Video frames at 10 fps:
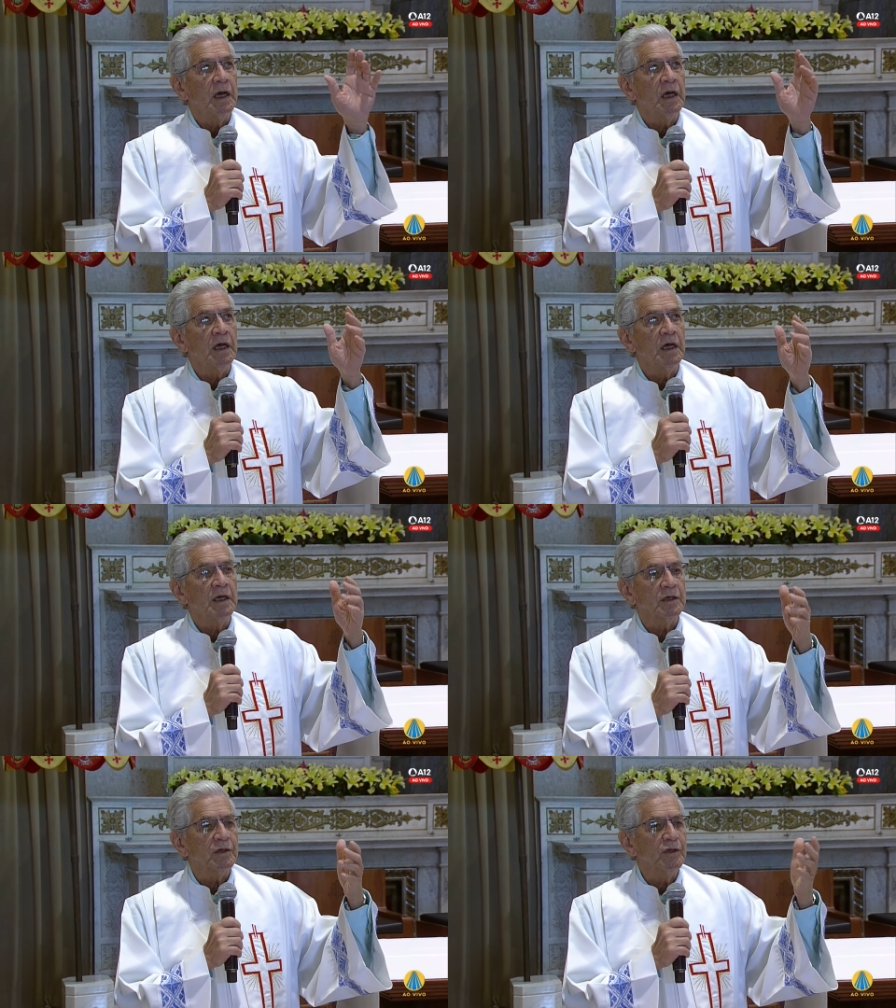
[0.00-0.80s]

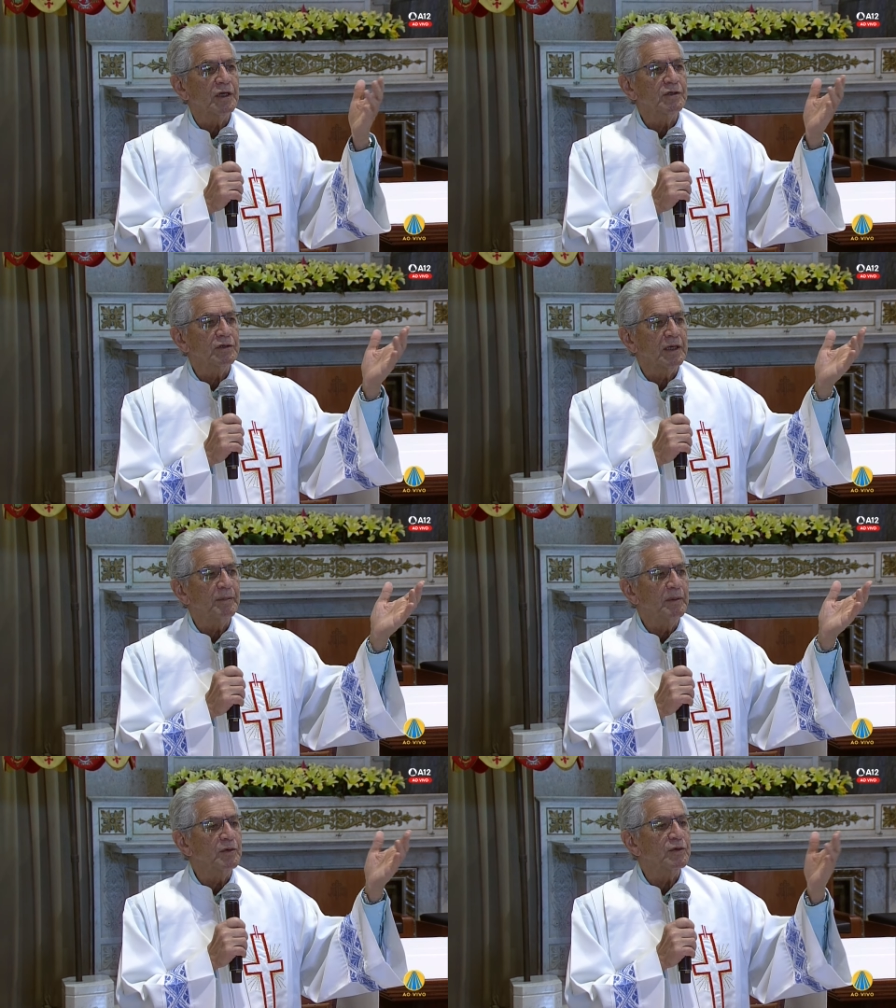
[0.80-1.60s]
ah, que nós não
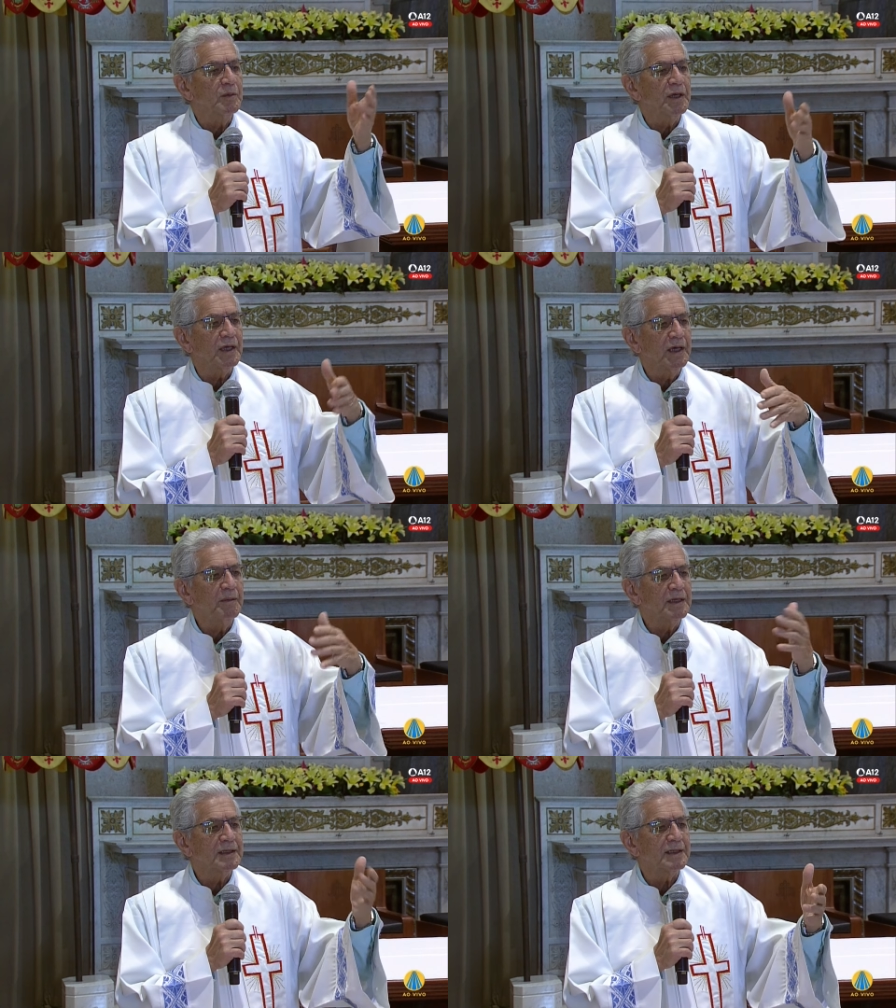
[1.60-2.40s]
sabemos como é que é,
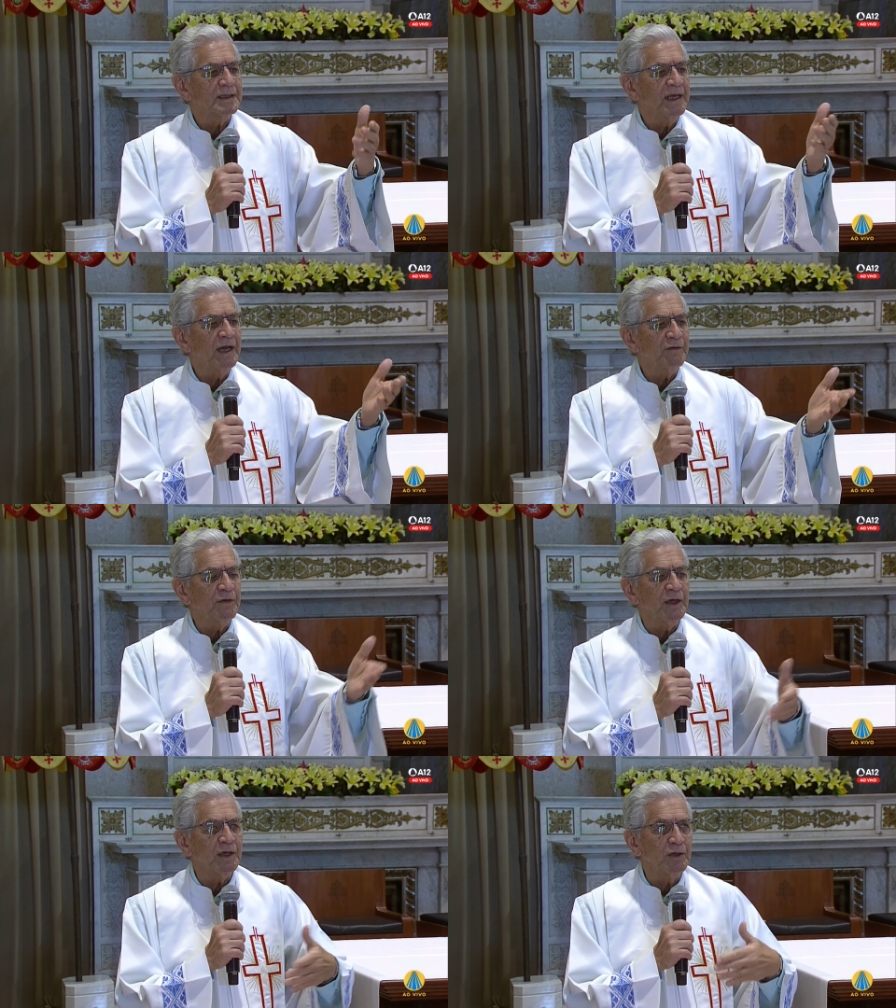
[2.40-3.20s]
mas é a
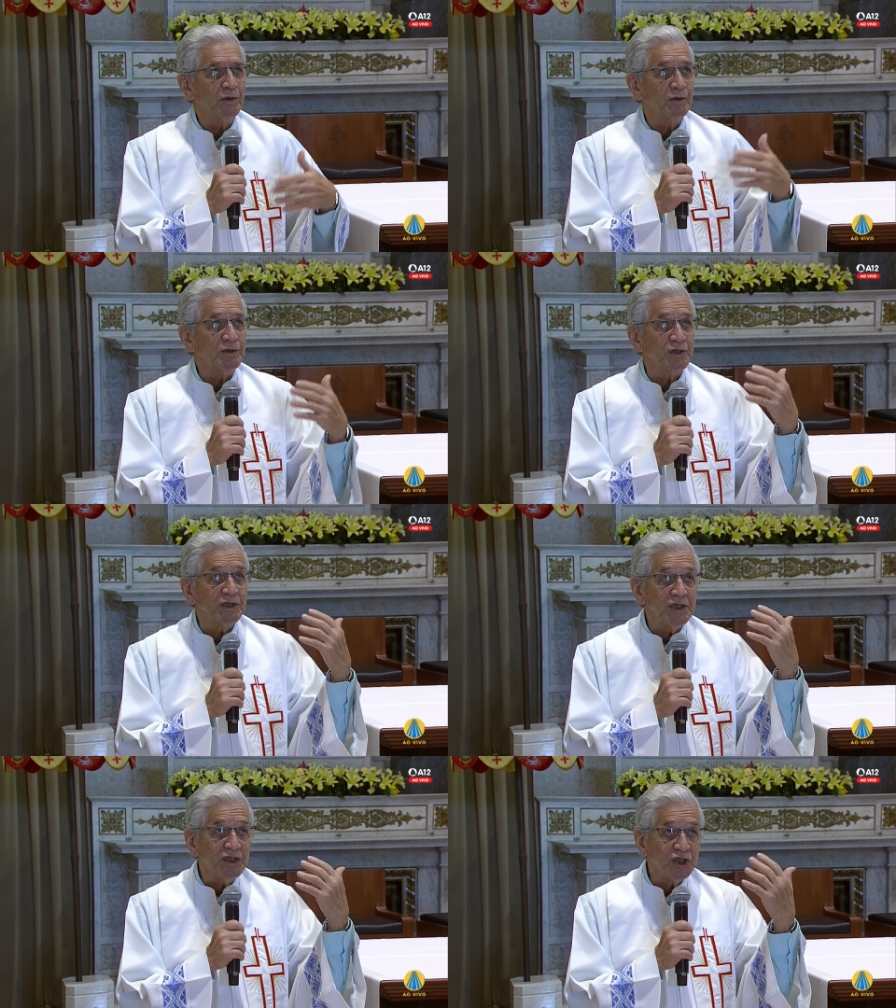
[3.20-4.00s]
fé que
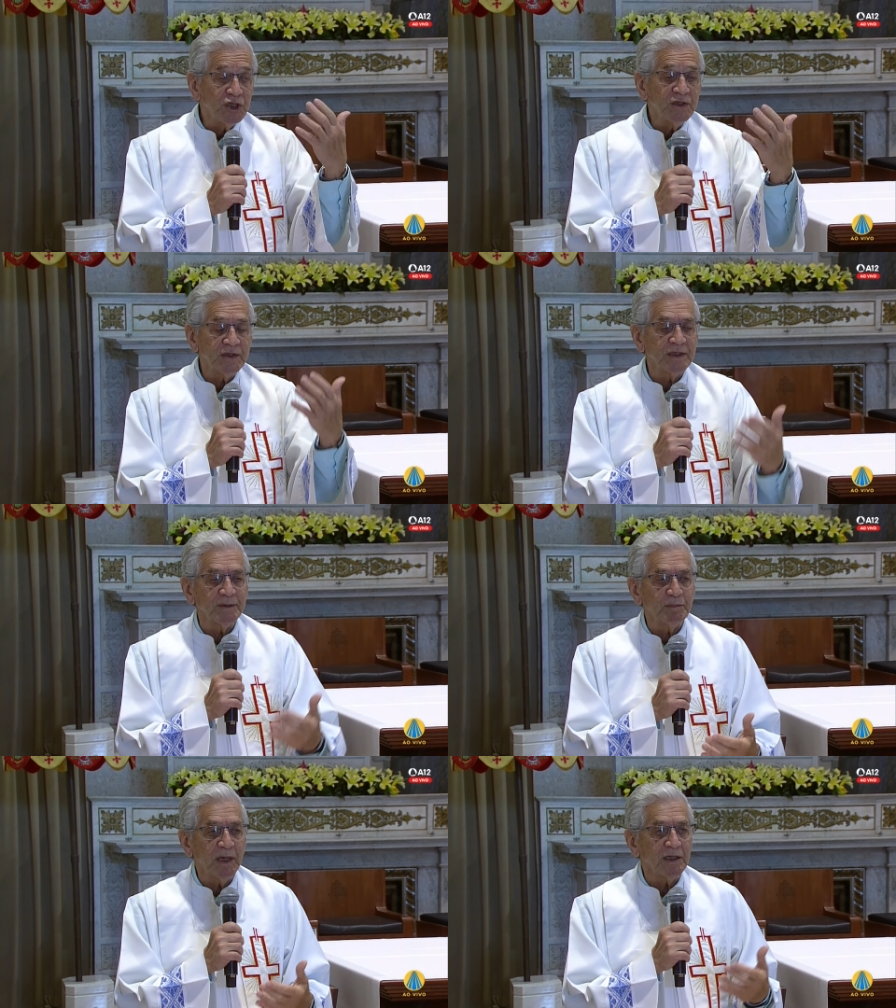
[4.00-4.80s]
nos
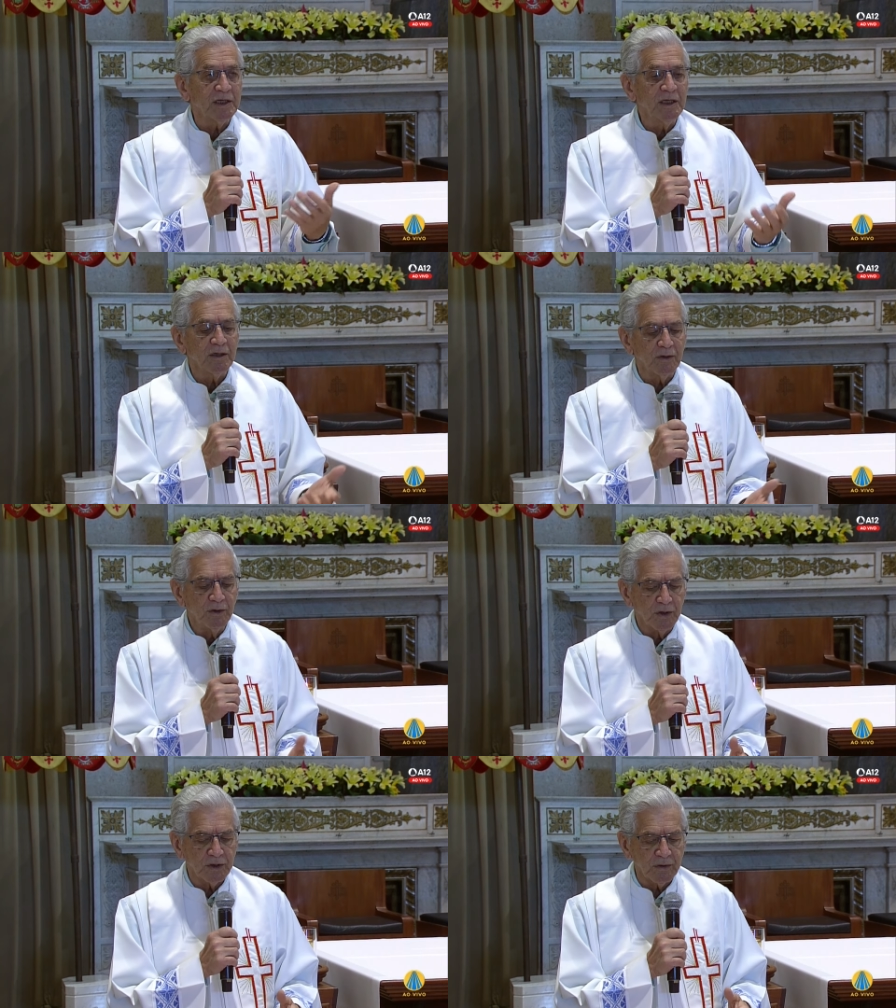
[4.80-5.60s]
diz, partilha
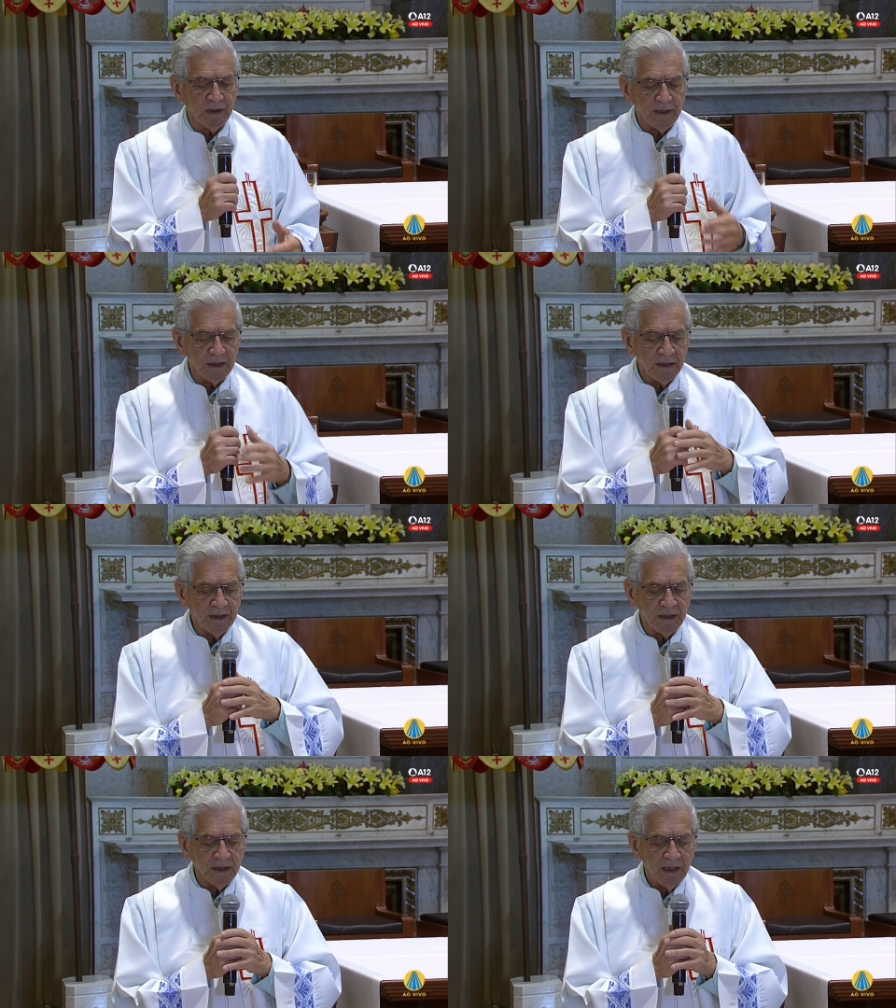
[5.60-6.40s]
conosco a
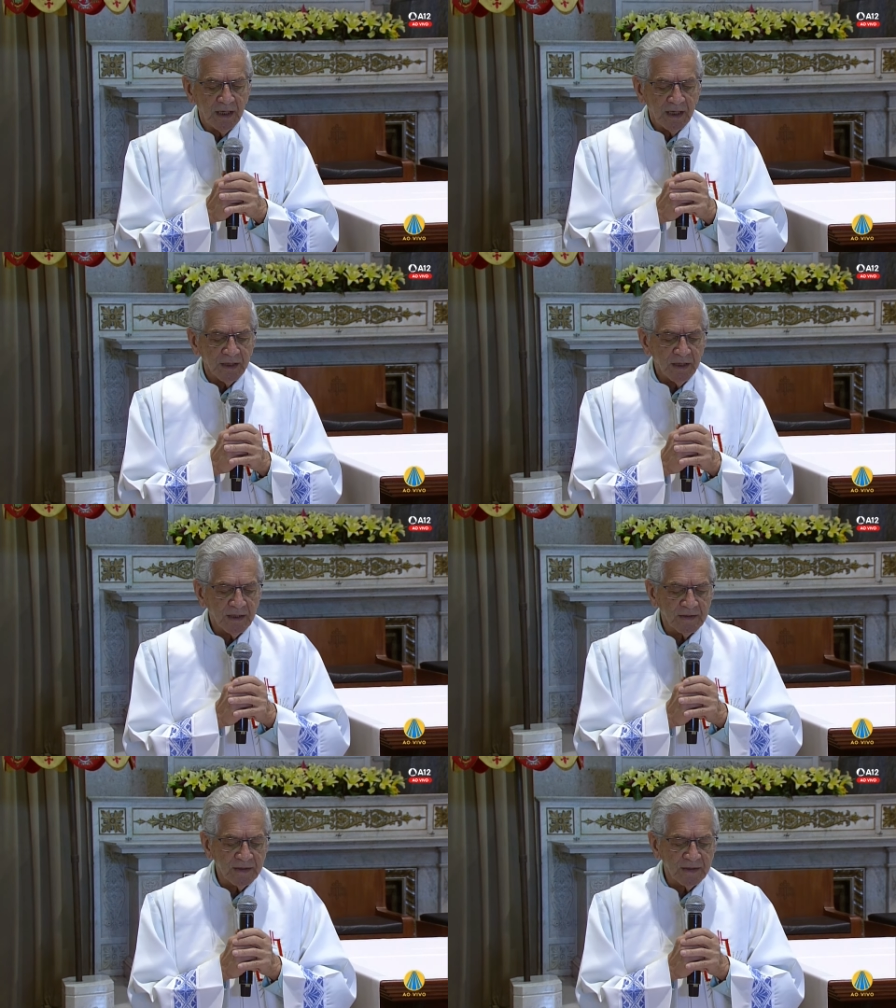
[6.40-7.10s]
alegria da